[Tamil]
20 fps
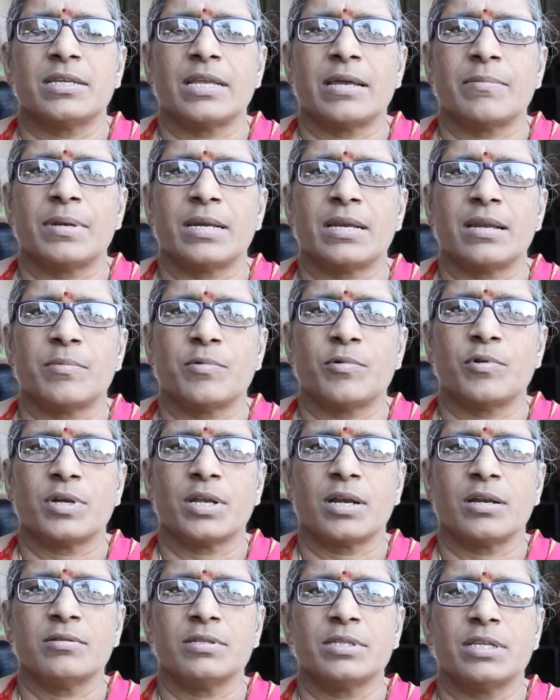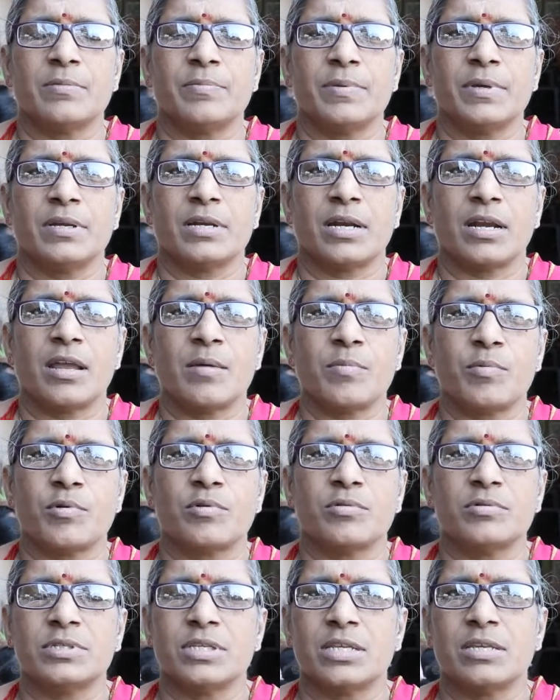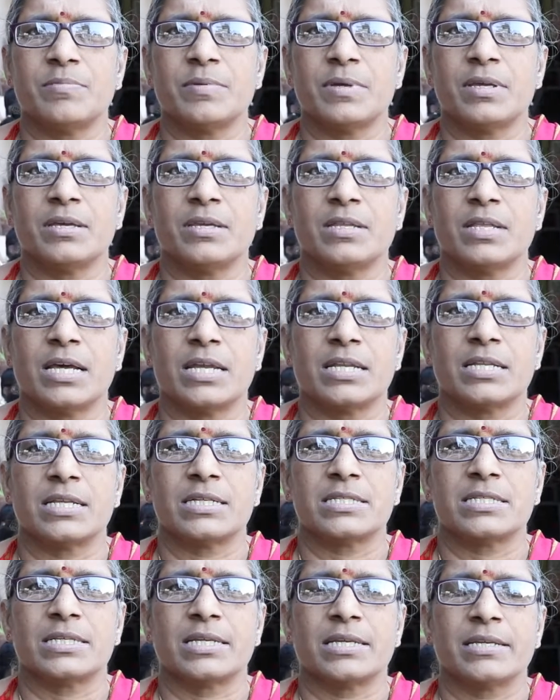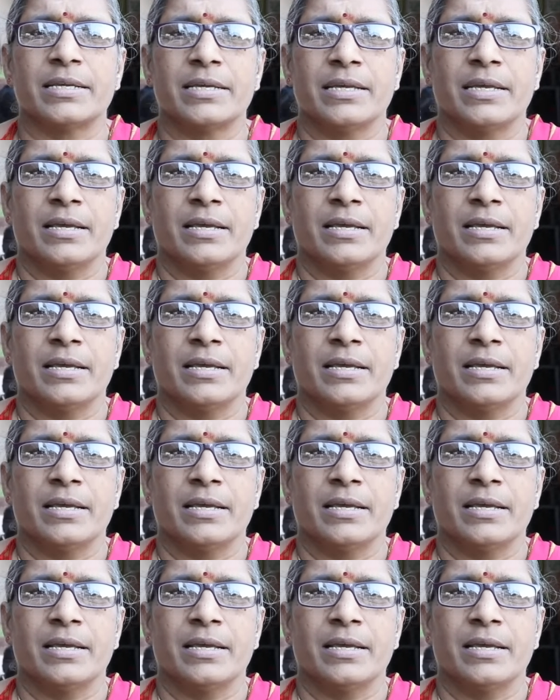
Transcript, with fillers: டேப்லெட்லாம் போட்டாலும் திருப்பி நல்லா போகும் திருப்பி இதாக இருந்துச்சு